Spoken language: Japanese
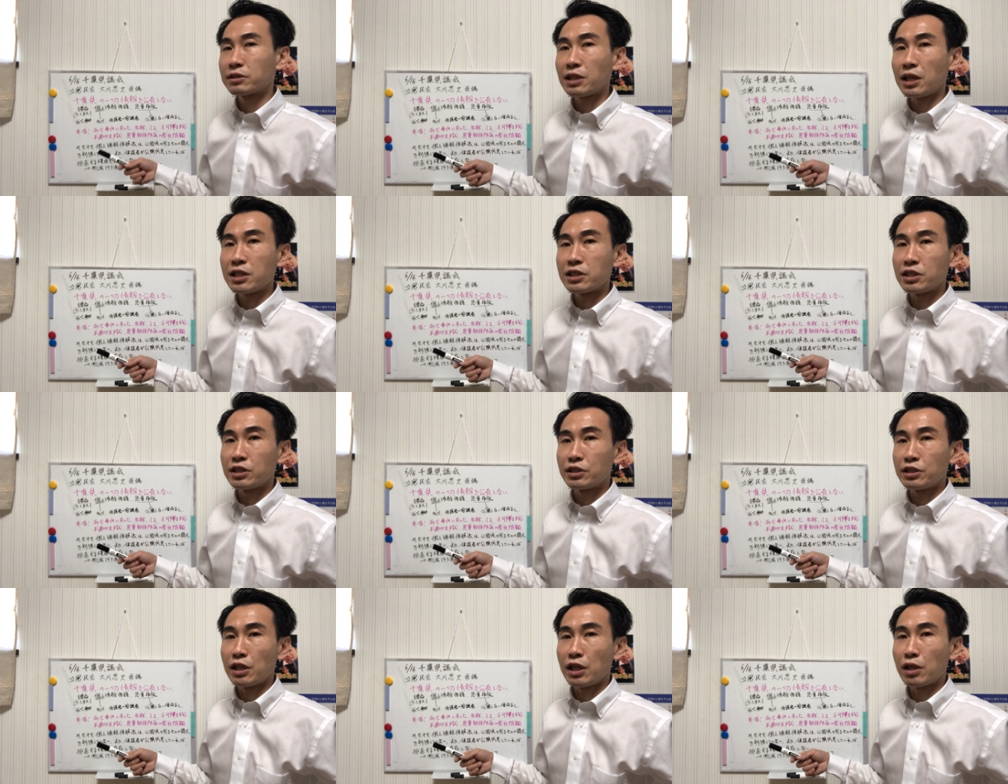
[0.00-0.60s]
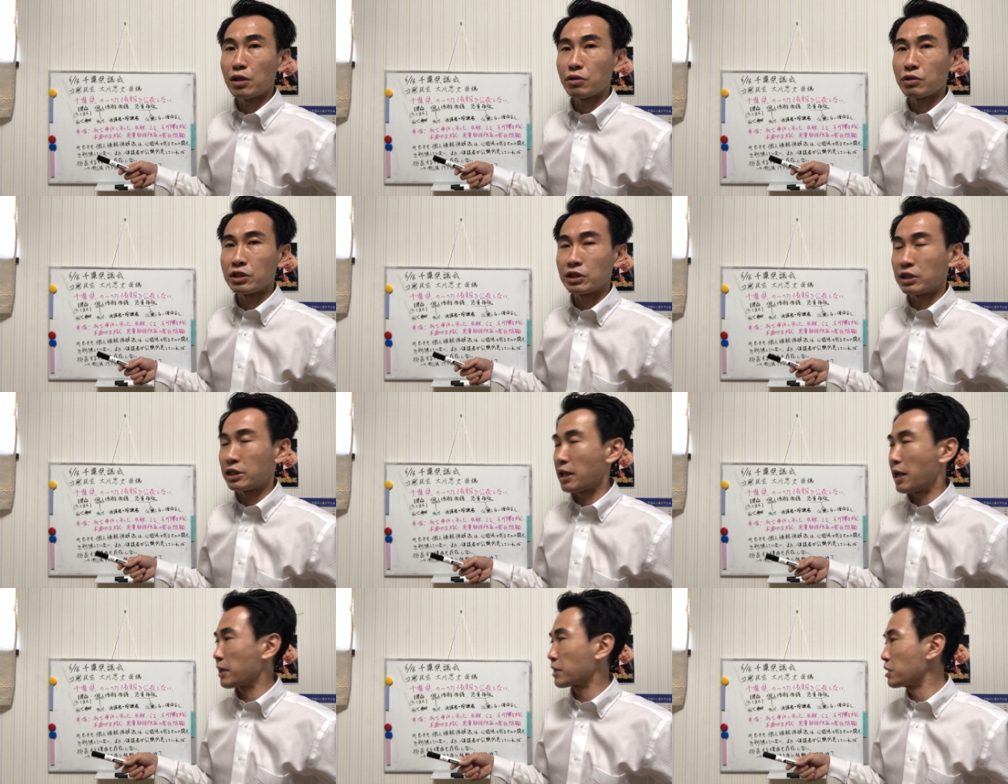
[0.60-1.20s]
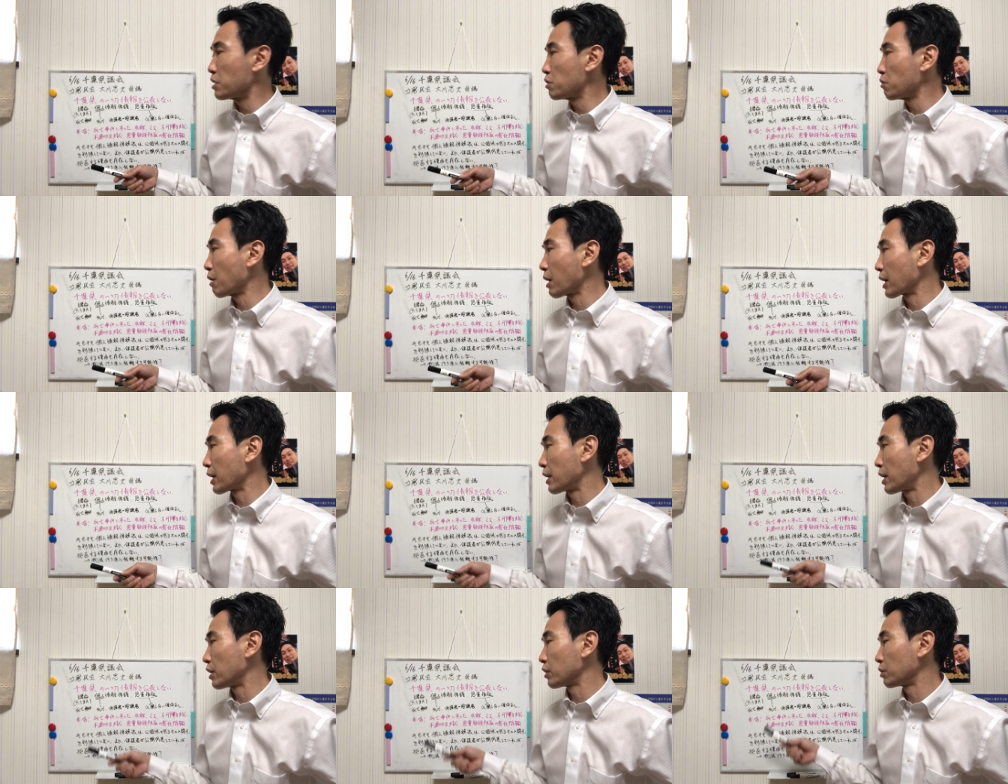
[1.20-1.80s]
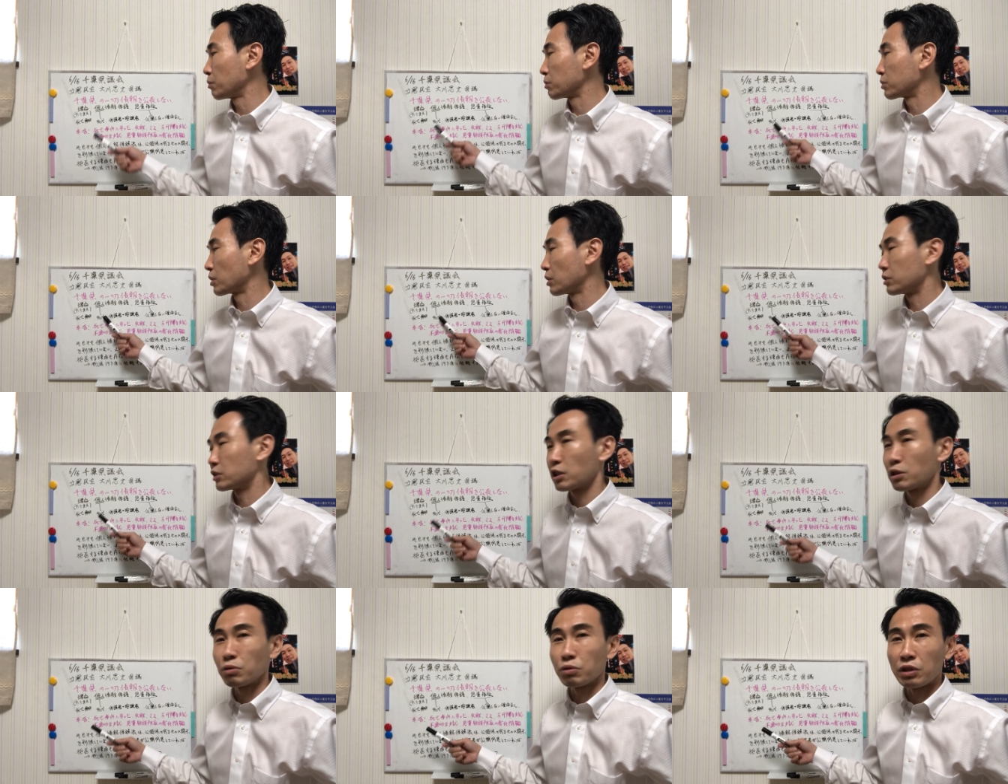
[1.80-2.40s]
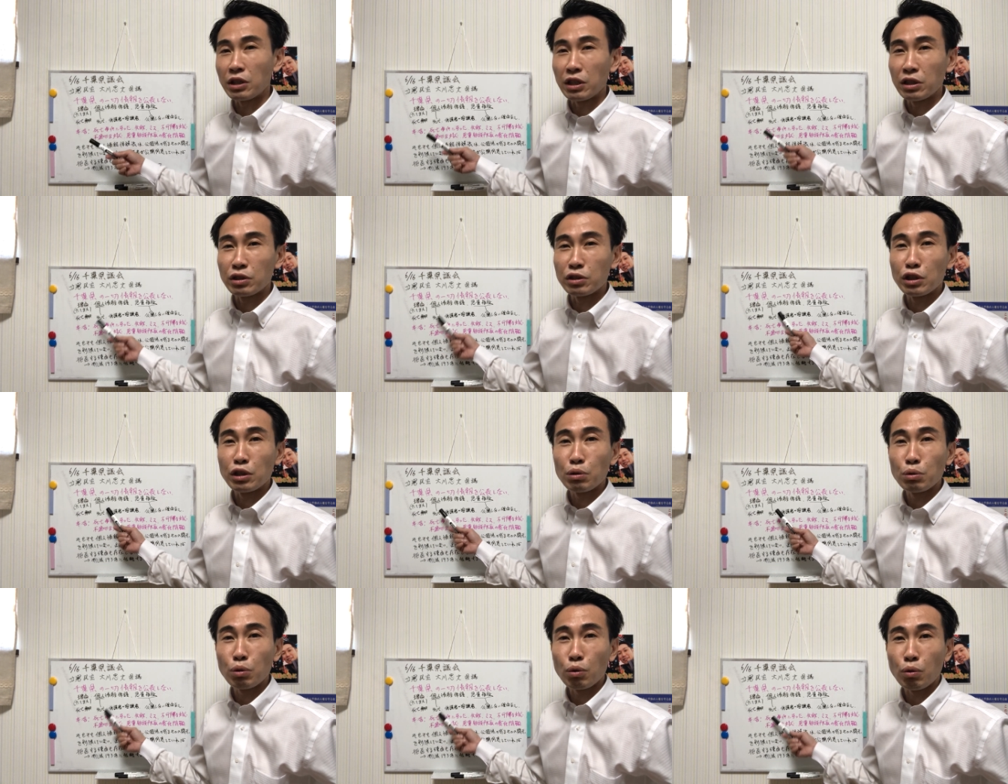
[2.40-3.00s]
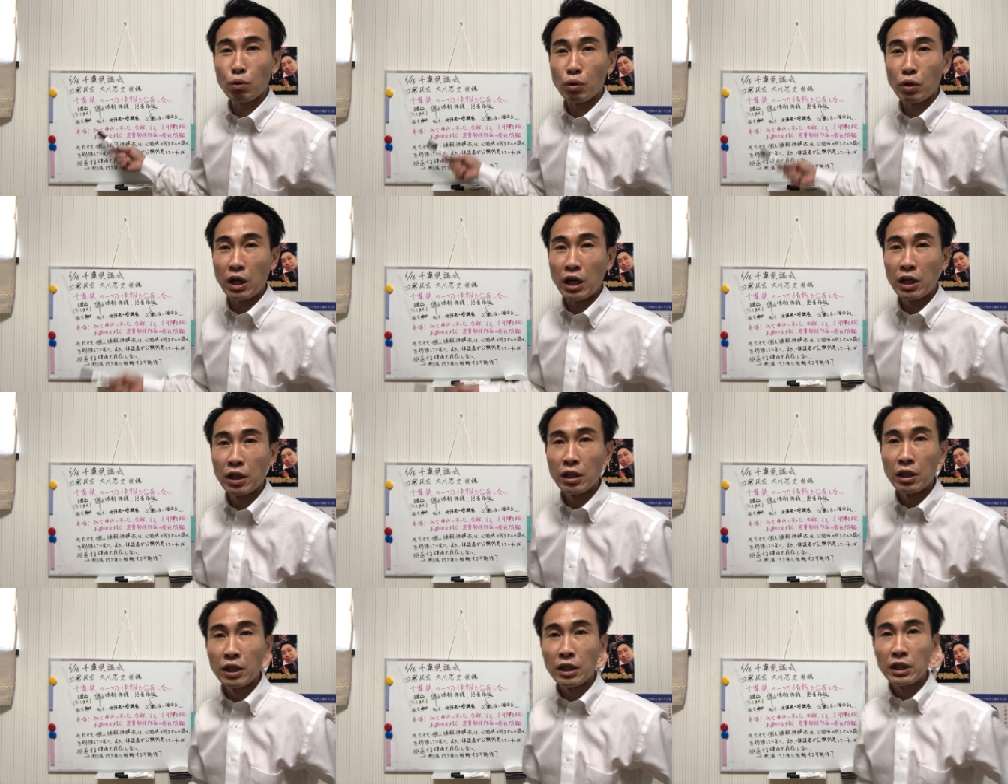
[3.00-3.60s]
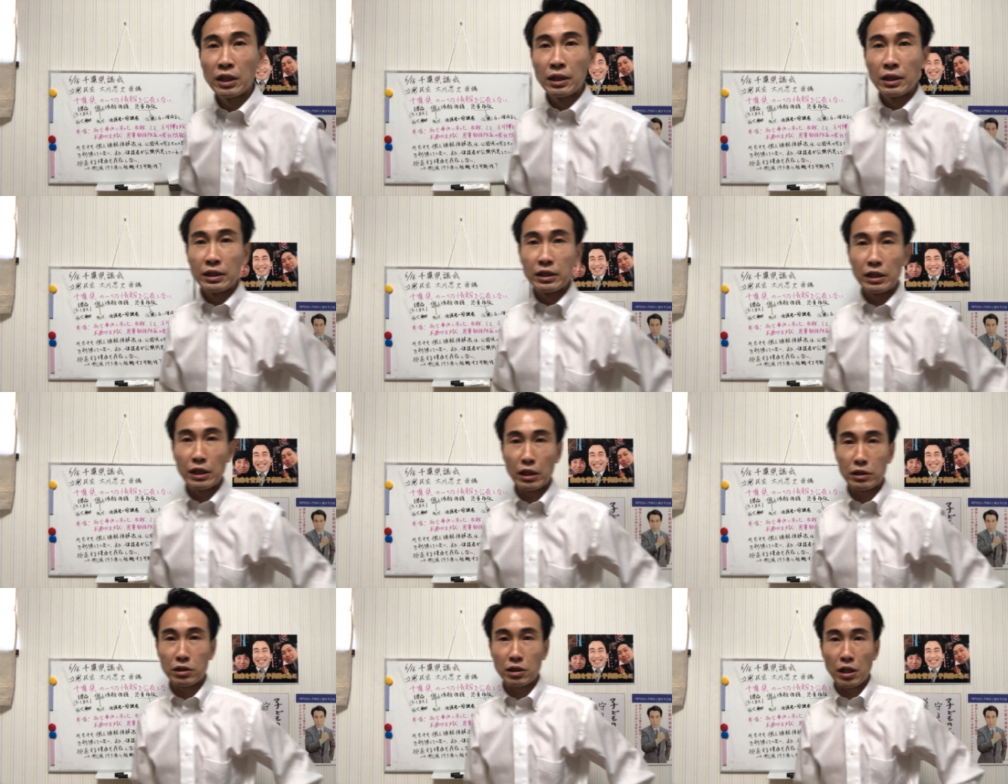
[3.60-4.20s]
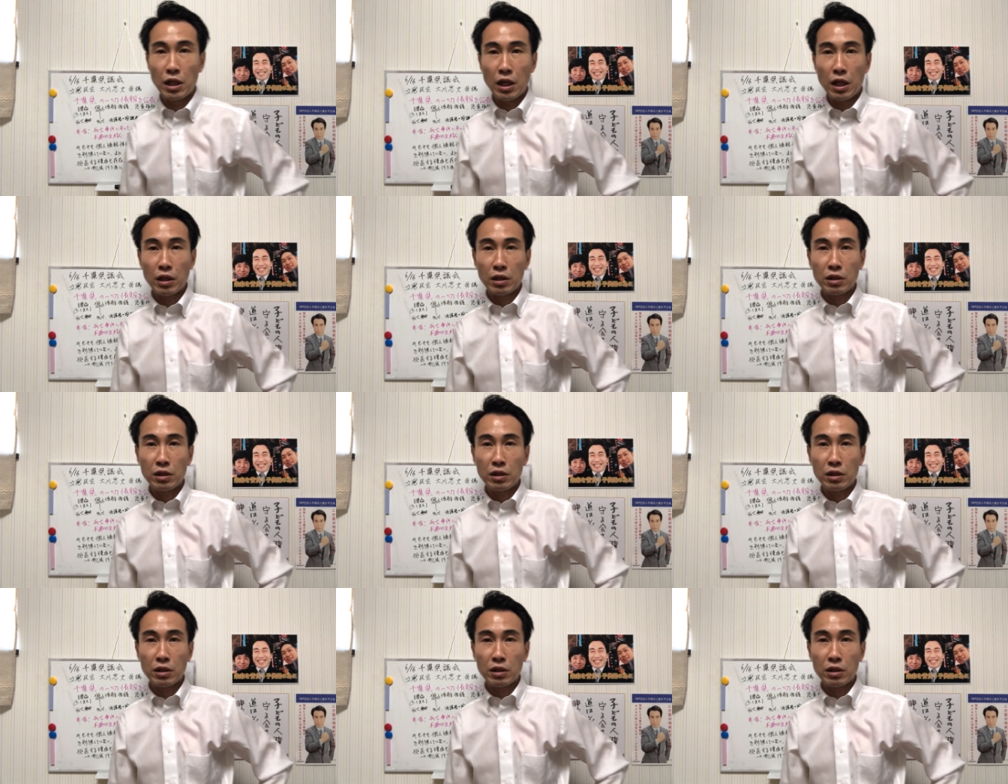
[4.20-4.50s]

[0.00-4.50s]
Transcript: 待死ゼロにできるわけないと思ったらゼロになゼロどころか2月に